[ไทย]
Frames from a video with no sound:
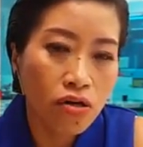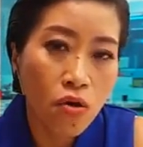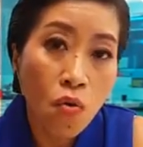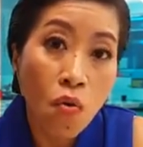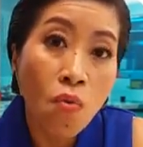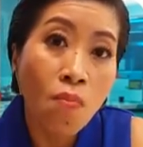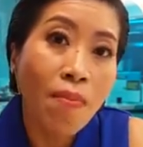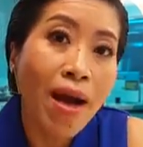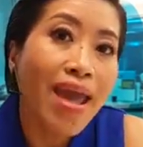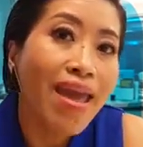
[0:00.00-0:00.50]

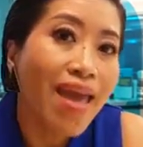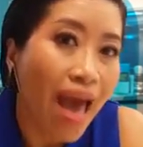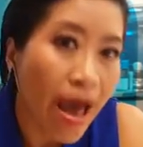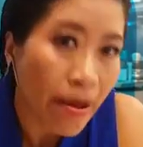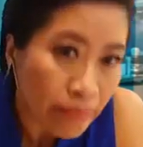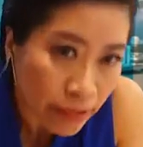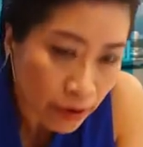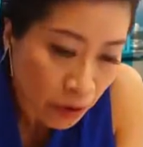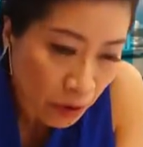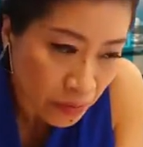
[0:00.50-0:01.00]
ดูไม่
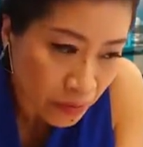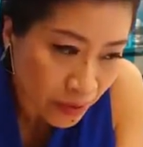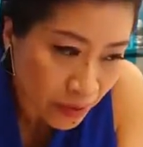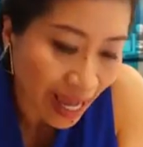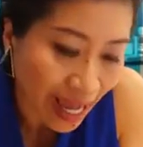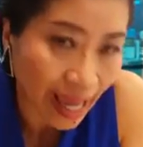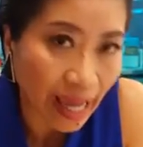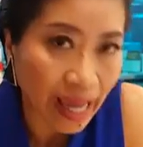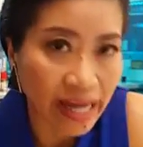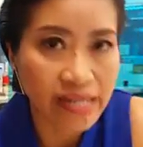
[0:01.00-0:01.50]

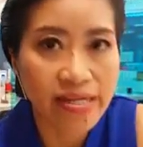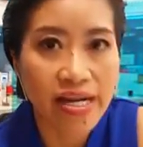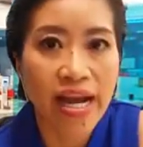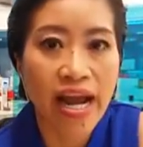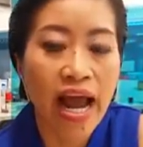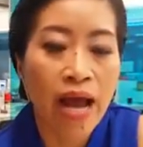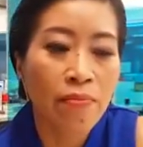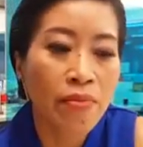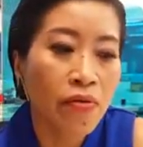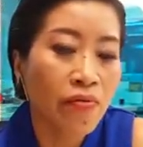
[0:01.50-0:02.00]
appropriate
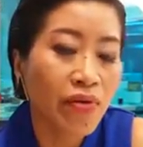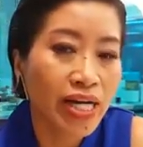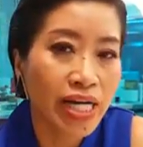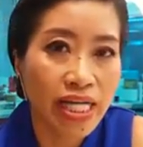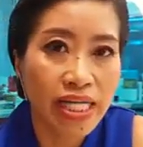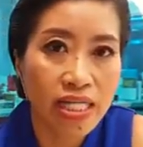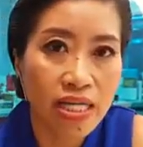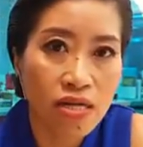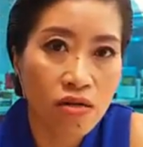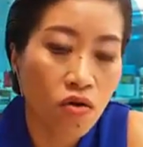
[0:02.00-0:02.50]
นะคะไม่ว่า
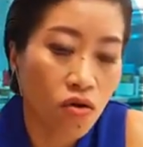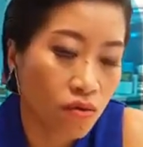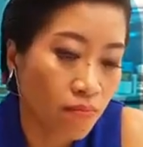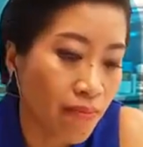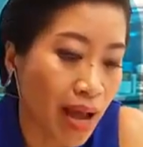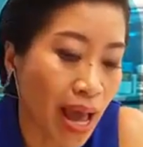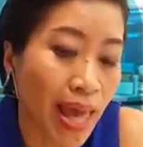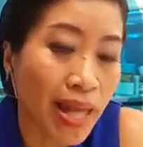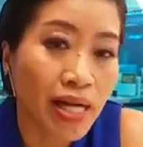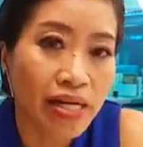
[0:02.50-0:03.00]
ในเชิงกฎ
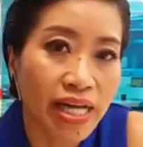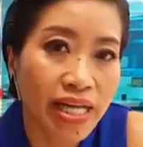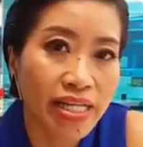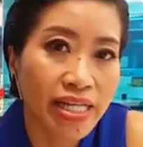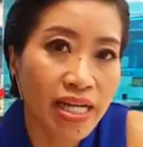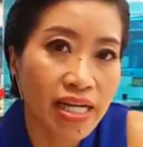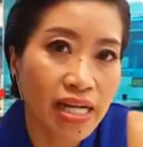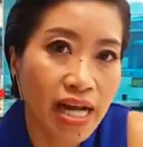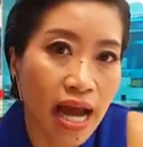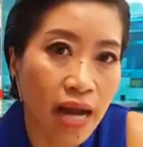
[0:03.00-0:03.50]
หมารือใน
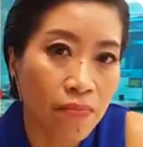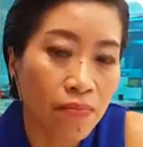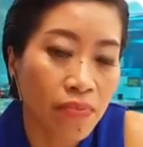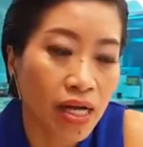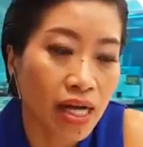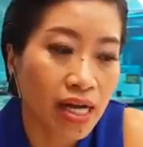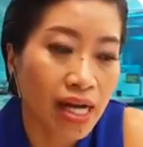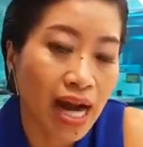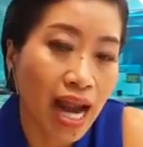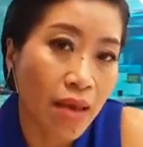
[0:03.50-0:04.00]
เชิงการ
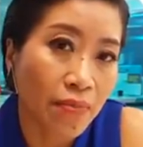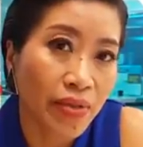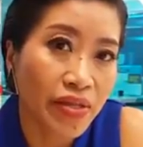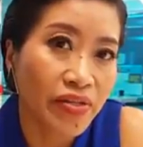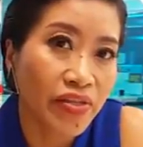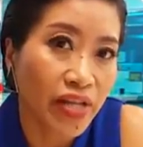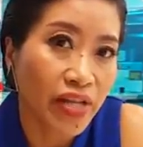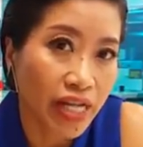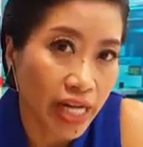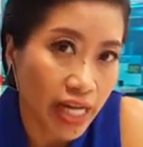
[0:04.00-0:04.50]
เมืองกลายเป็
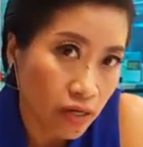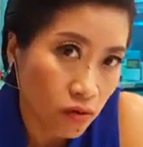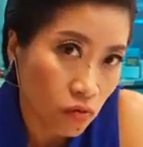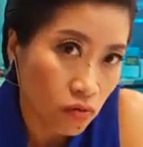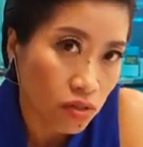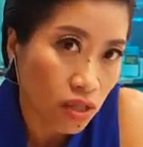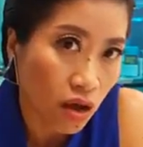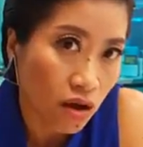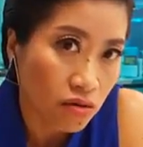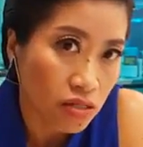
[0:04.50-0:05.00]
นสิ่งที่
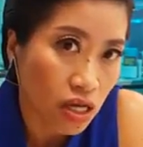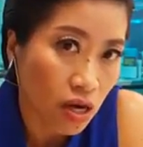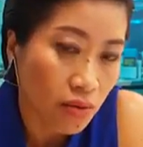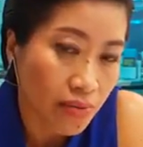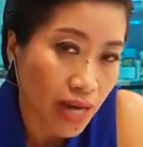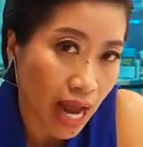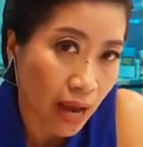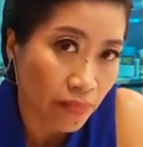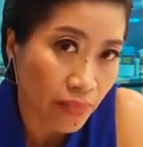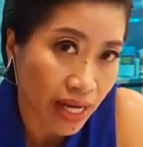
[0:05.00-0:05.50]
ถูกต้องชอ
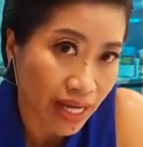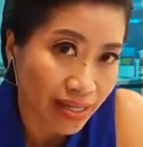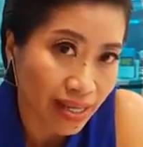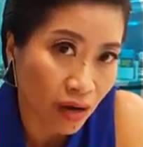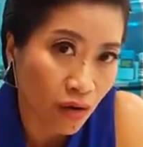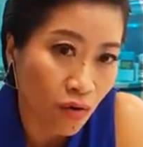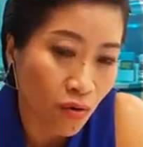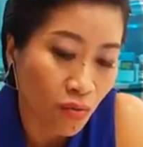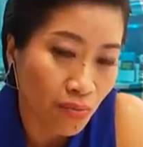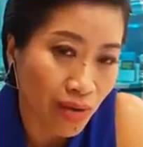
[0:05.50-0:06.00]
บธรรมใน
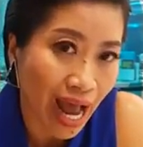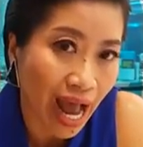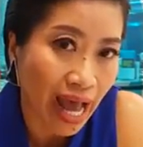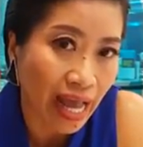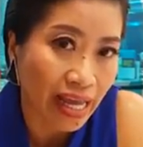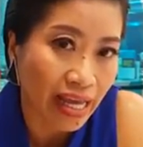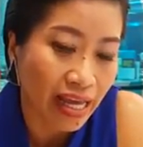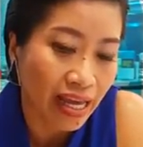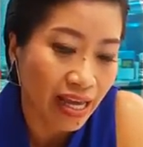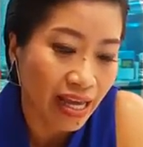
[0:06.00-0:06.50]
สังคมไท
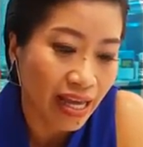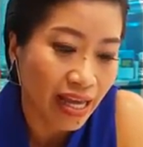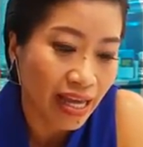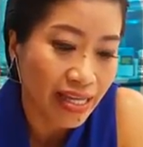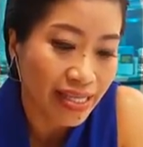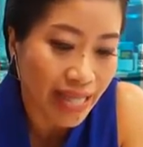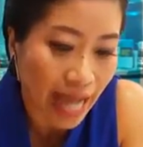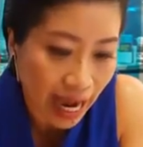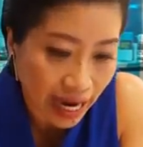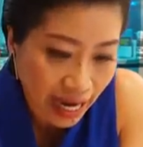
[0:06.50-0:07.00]
ย
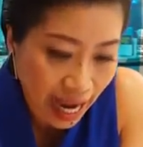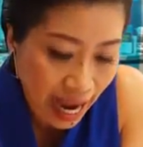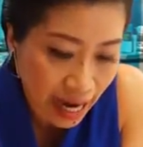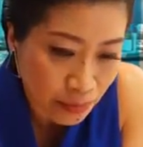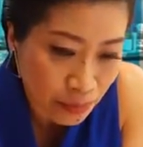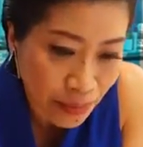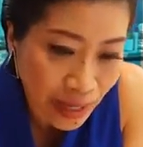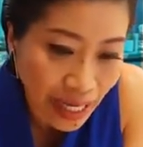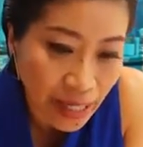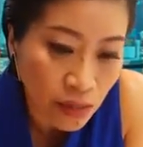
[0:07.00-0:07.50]
จากกา
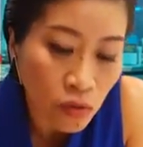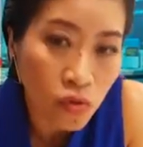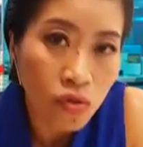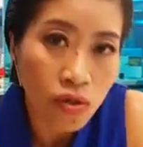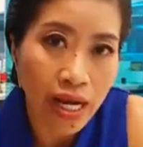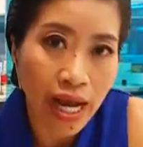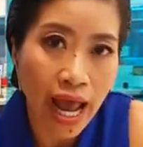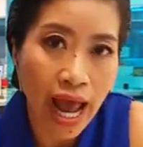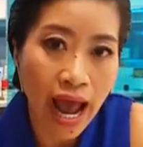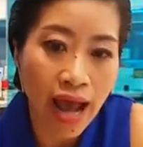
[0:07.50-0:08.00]
รบิว
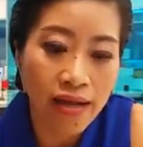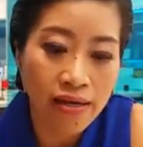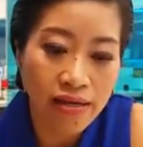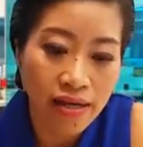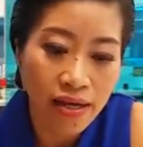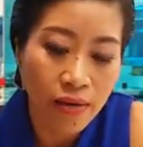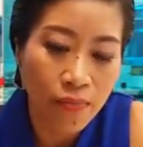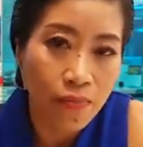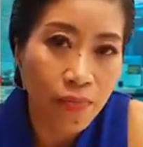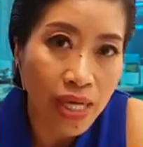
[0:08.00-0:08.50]
นะคะ
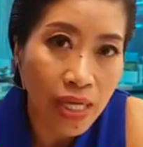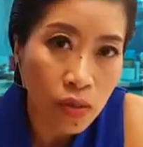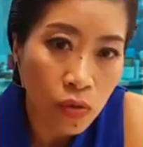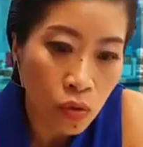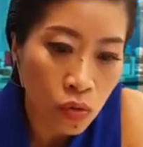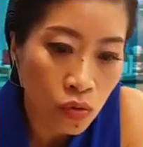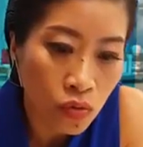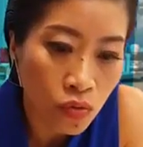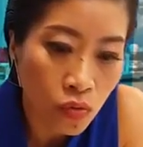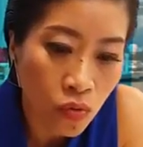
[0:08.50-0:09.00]
บิ
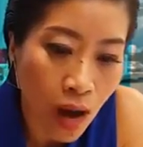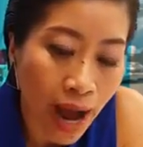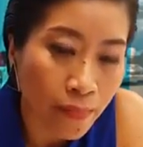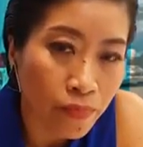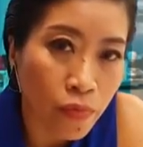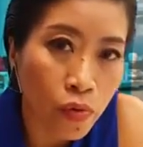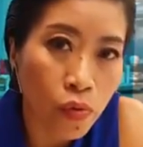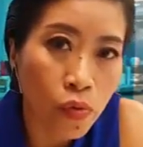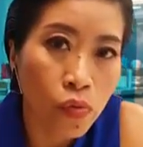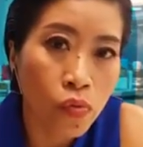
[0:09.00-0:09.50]
วควา
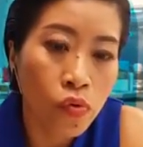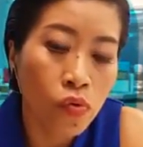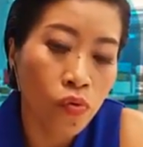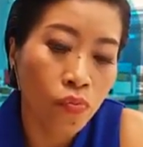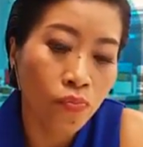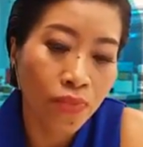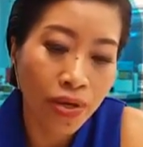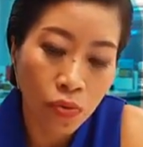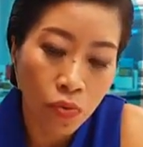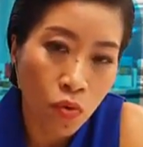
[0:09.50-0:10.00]
มรู้
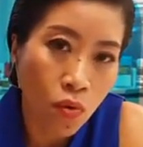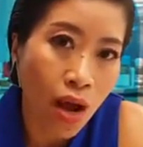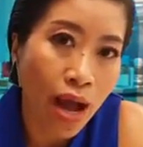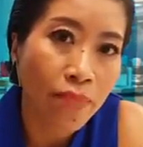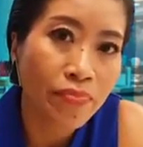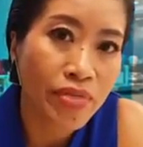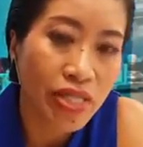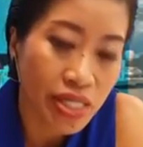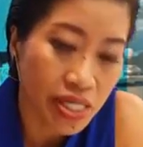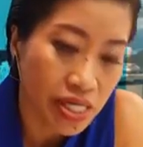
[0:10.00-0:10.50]
บิวค
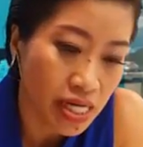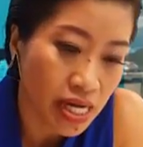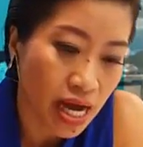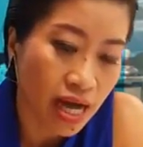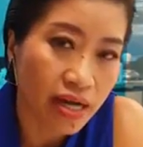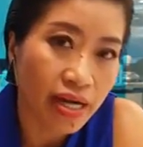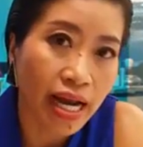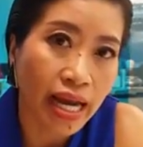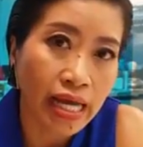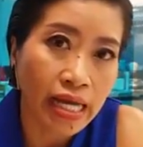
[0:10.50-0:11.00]
วามเชื่อ
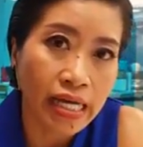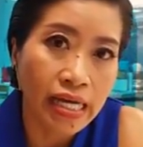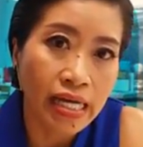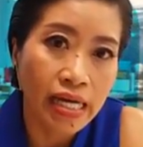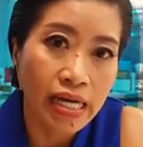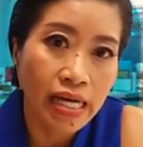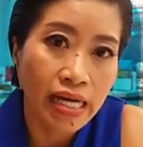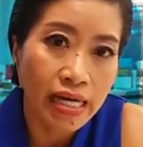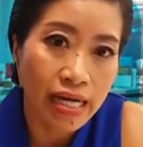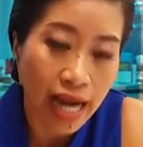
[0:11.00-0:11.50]
ใน
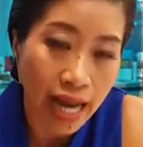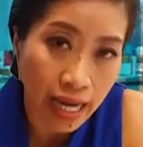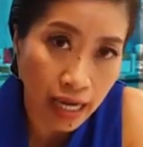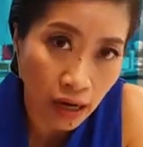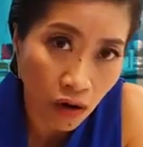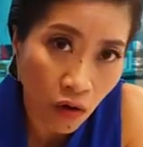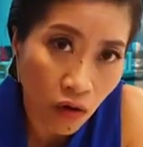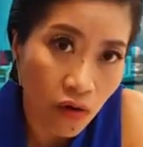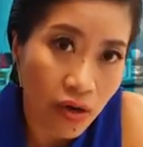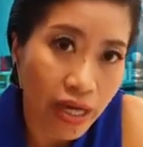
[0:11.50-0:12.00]
ใน
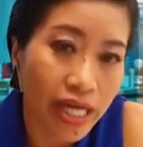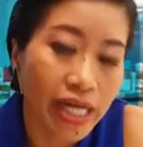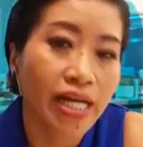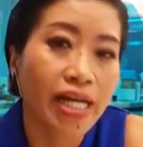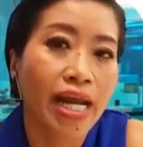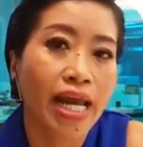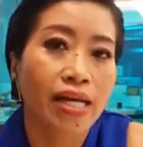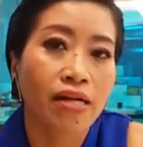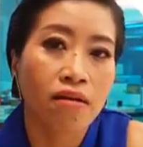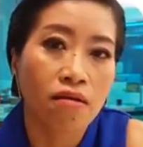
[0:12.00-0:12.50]
โลกอินเท
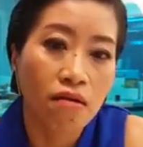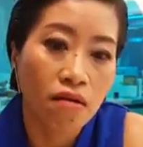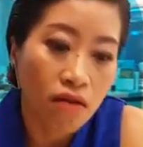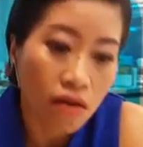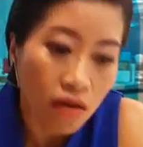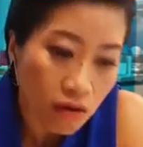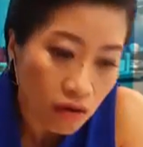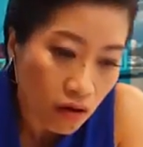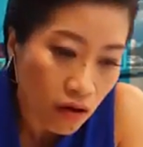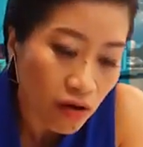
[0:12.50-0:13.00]
อร์เน็ตก็
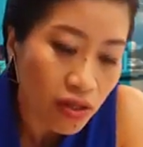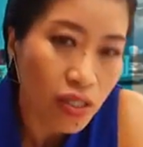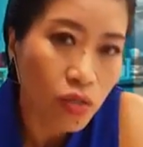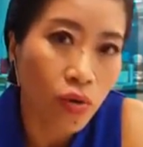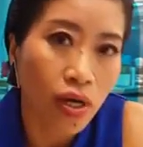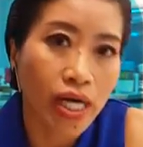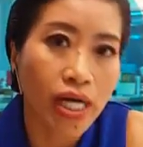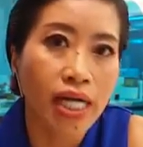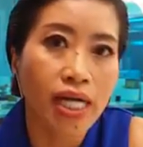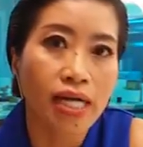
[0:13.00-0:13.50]
ก็
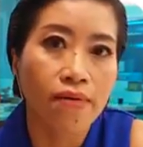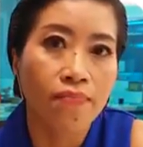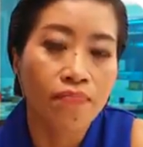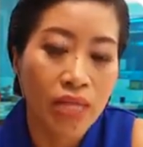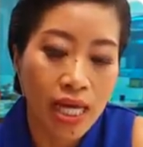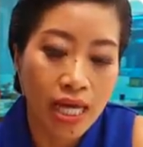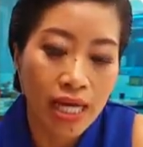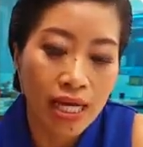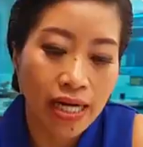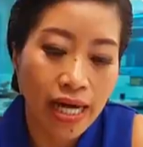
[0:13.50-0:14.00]
ส่วนหนึ่ง
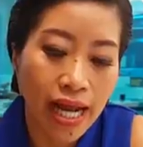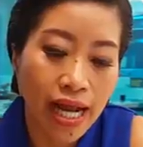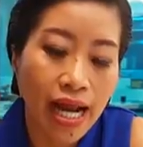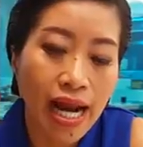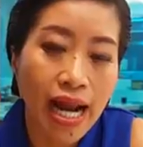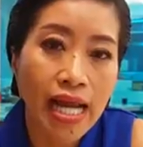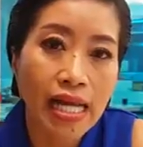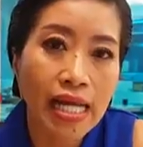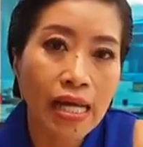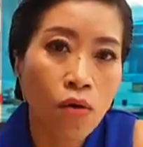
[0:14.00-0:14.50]
ในข
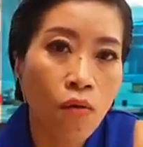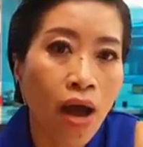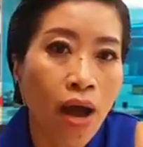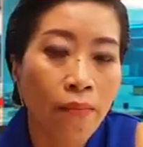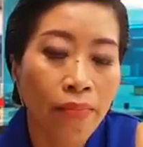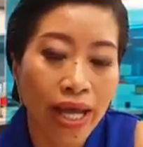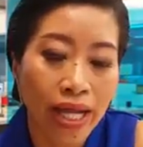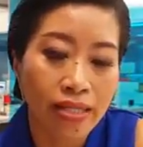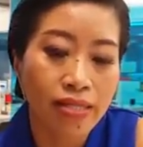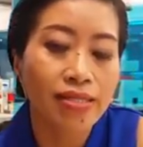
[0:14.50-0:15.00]
ณะที่ควา
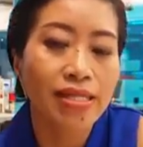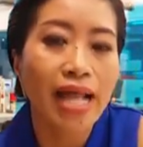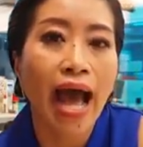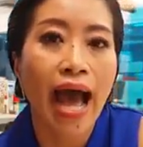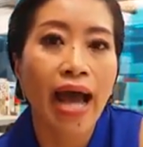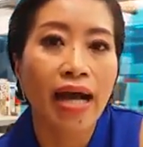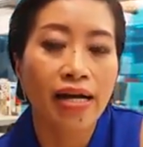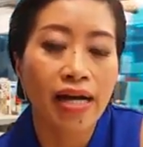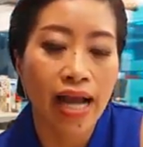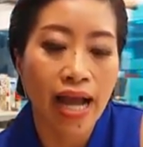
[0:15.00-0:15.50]
มเห็น
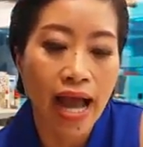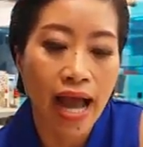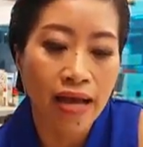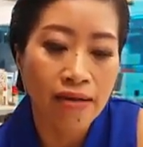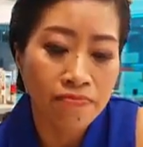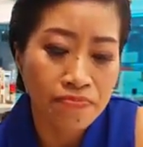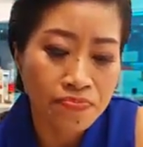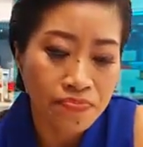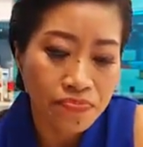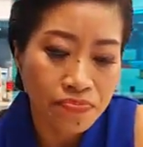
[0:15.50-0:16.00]
ต่างนะคะ